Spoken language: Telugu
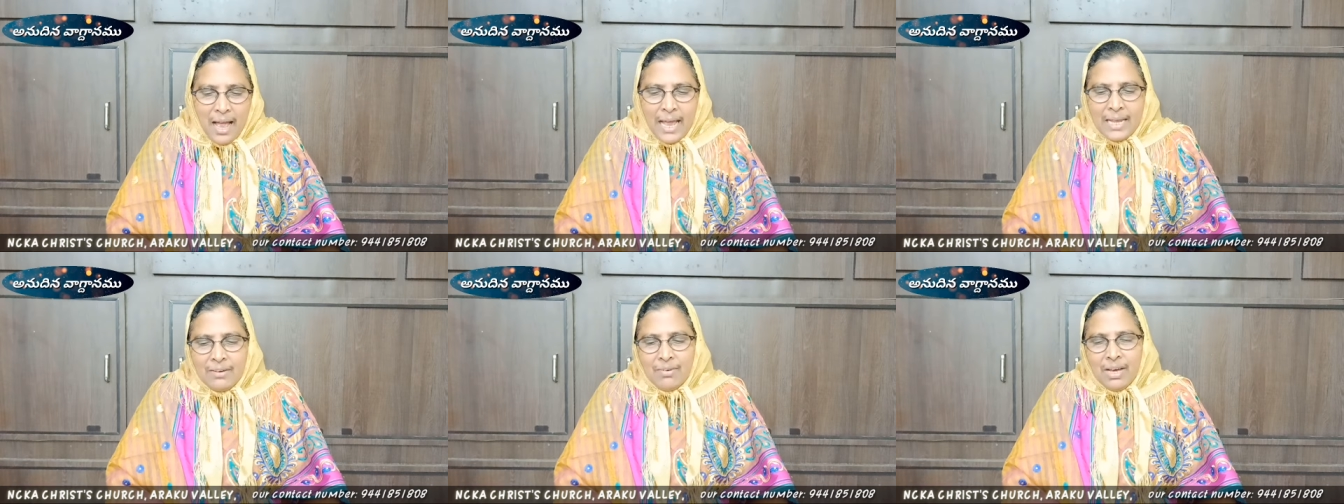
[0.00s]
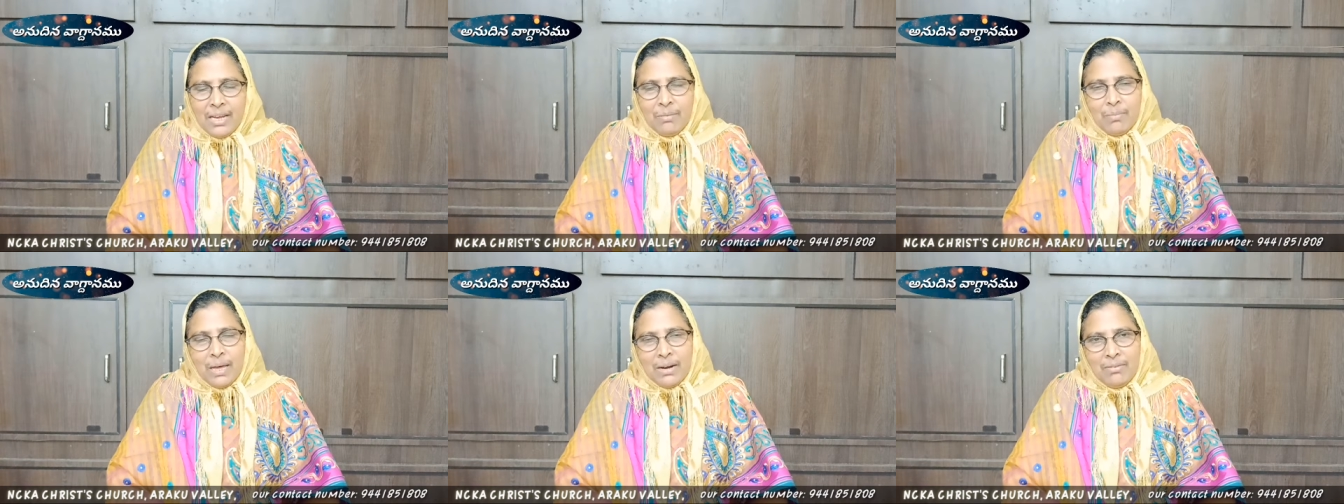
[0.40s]
ఆయన
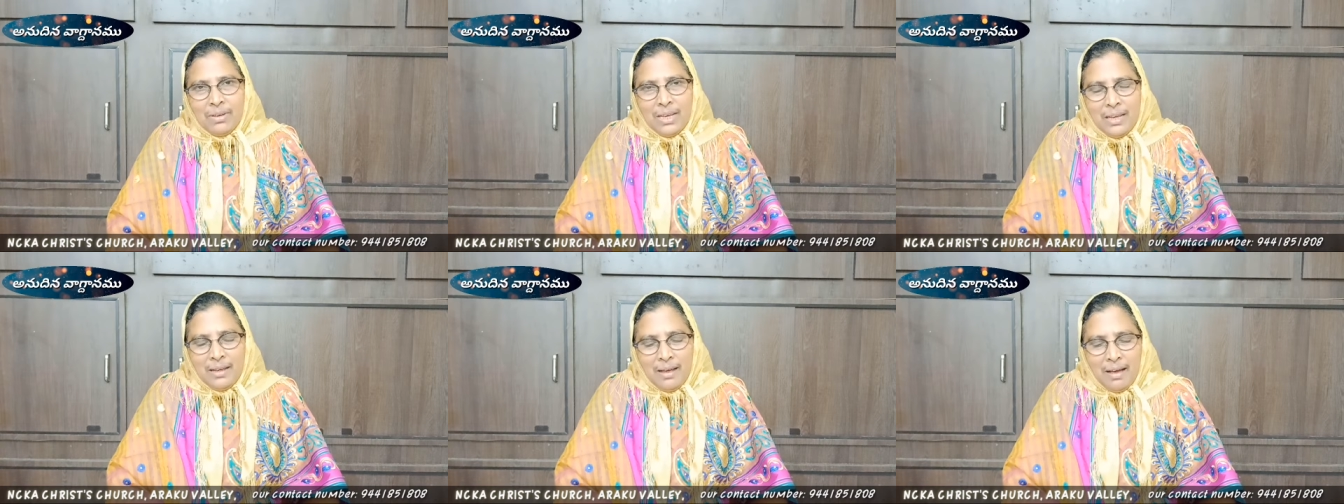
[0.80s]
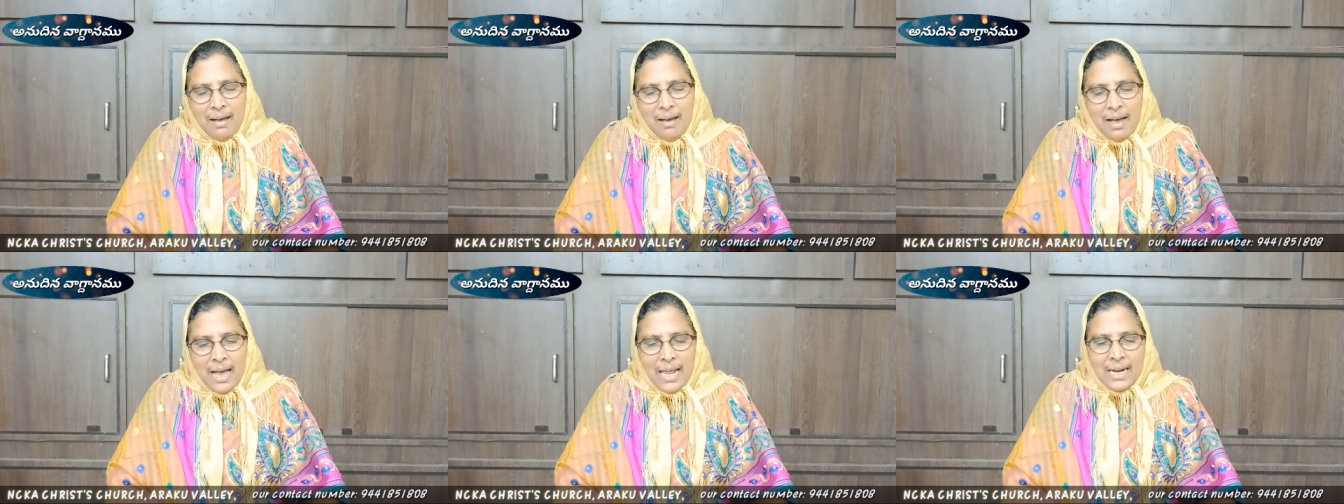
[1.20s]
మనవి
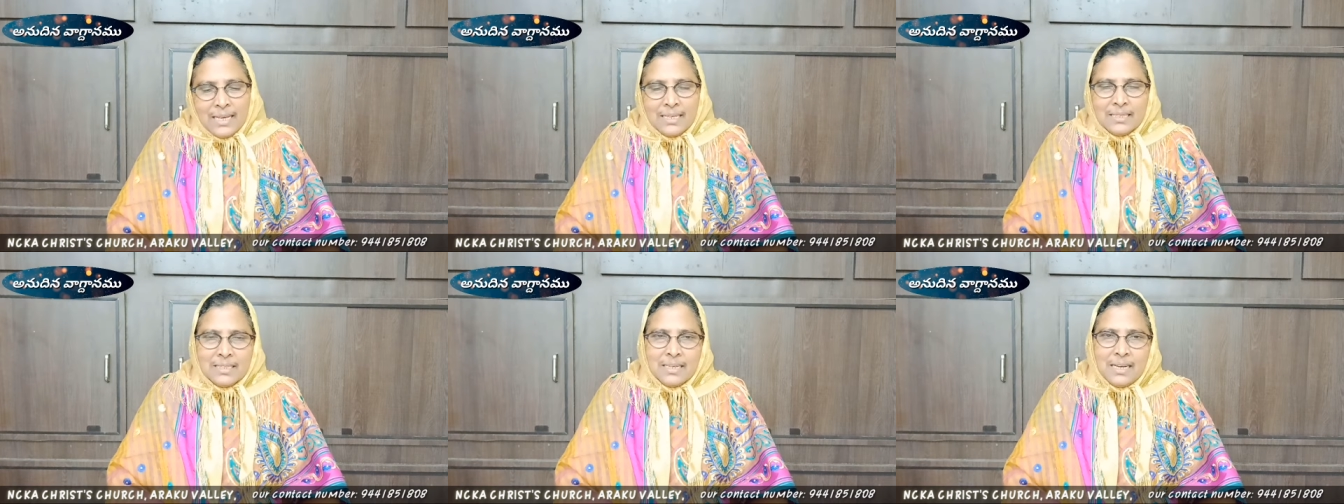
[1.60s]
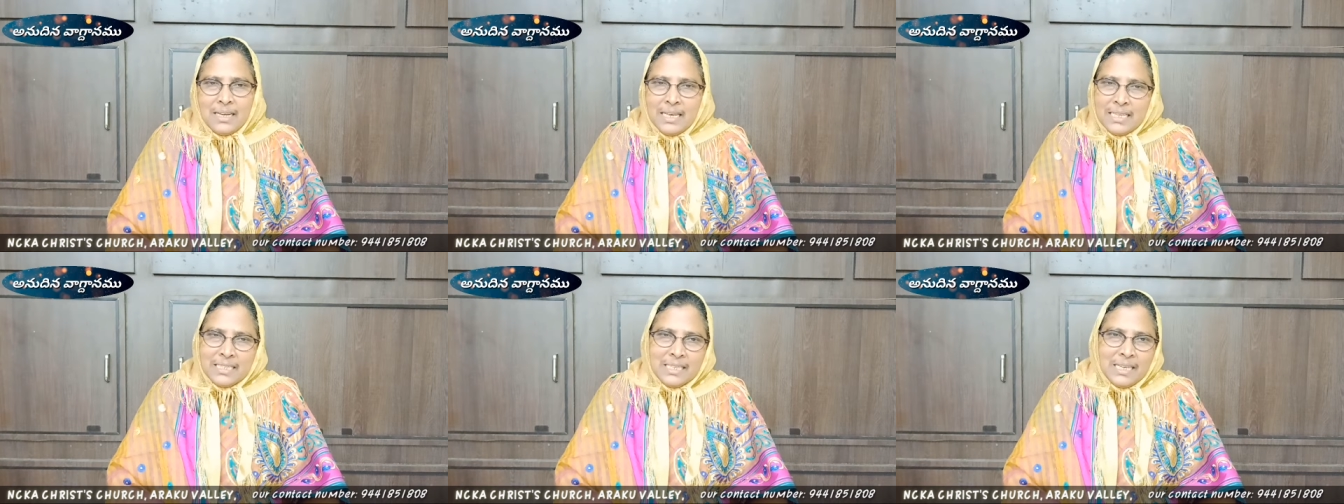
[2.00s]

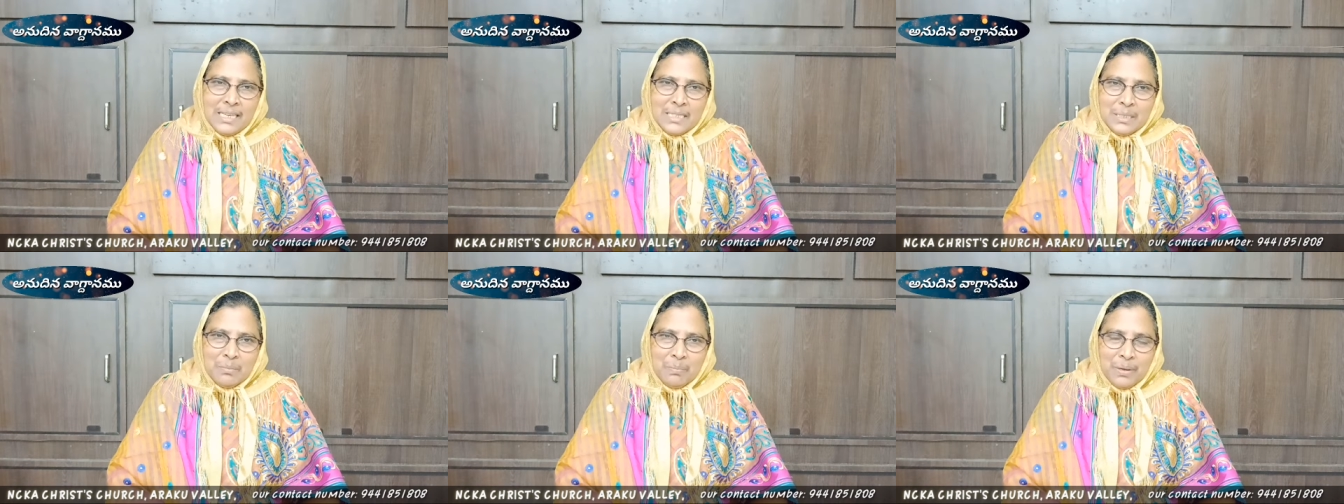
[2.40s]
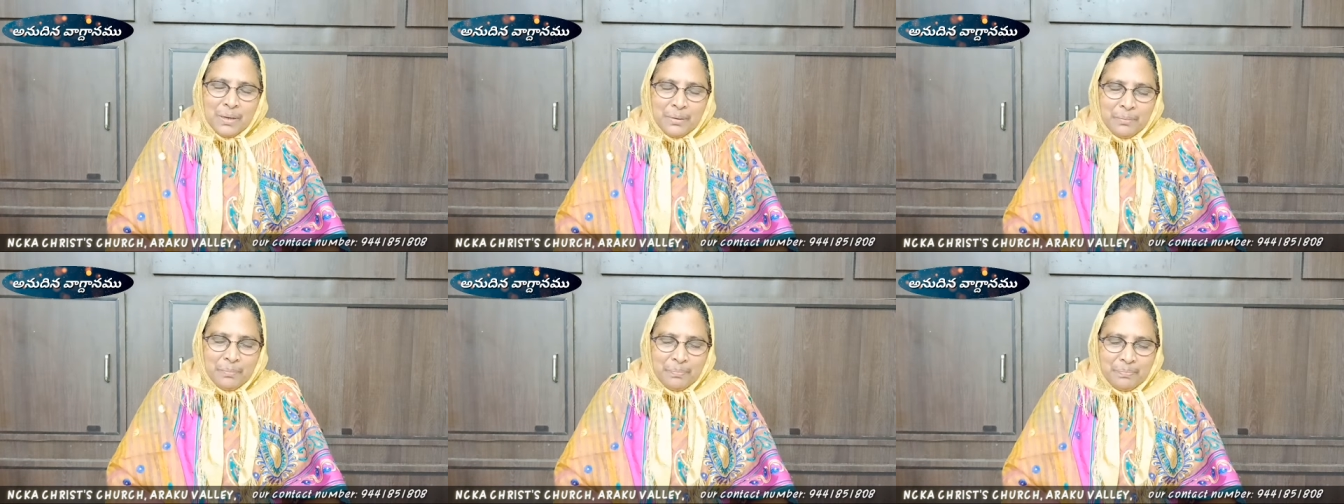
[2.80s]
ఆలకించినని ఏసయ్య
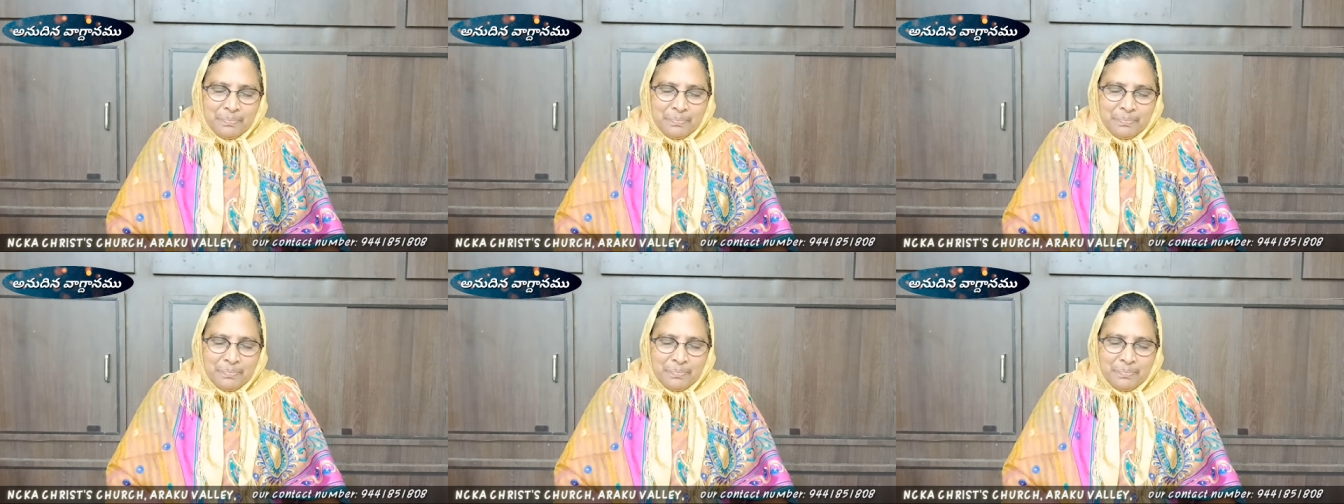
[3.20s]
చెప్పారు